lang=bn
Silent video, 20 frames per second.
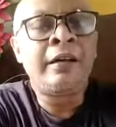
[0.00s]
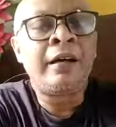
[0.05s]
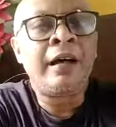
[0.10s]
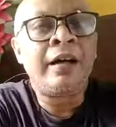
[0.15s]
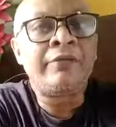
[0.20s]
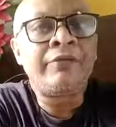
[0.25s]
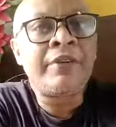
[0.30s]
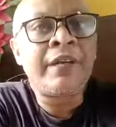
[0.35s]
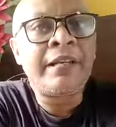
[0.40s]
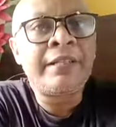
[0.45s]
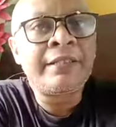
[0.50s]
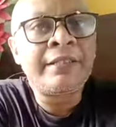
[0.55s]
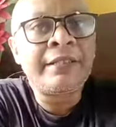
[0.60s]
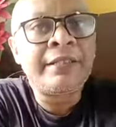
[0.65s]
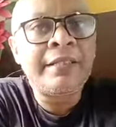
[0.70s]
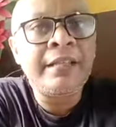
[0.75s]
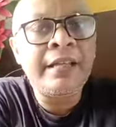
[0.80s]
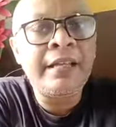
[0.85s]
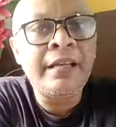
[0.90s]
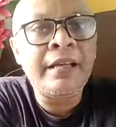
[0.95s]
হাই ফ্রেন্ডস
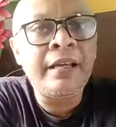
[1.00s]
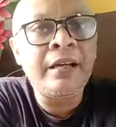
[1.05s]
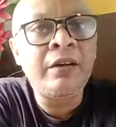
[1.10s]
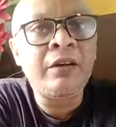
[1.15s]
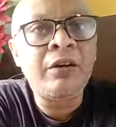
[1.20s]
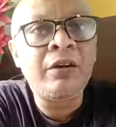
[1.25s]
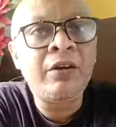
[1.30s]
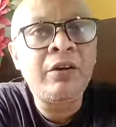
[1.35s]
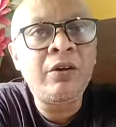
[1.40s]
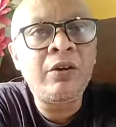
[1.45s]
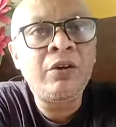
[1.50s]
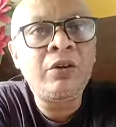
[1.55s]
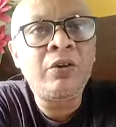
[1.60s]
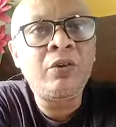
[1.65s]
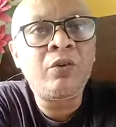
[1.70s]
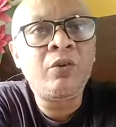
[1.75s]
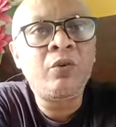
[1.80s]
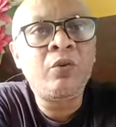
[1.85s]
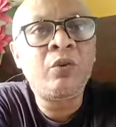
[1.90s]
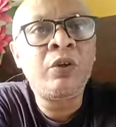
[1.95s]

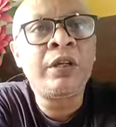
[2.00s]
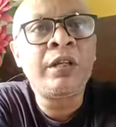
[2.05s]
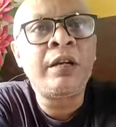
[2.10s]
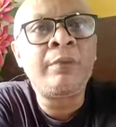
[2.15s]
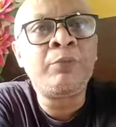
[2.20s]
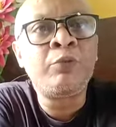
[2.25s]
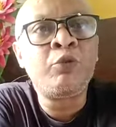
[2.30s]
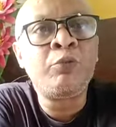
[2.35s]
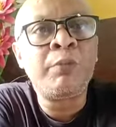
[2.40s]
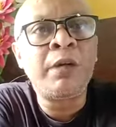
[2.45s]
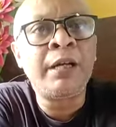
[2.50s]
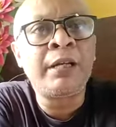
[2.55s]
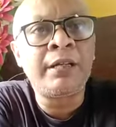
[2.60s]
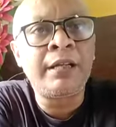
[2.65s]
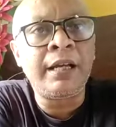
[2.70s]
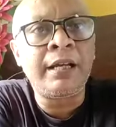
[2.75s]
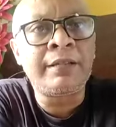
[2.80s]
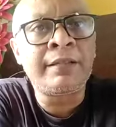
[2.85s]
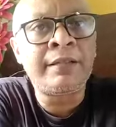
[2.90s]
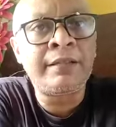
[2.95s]
ওয়েলকাম টু মাই
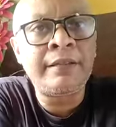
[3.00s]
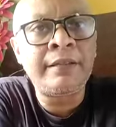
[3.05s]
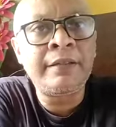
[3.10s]
ক্লাস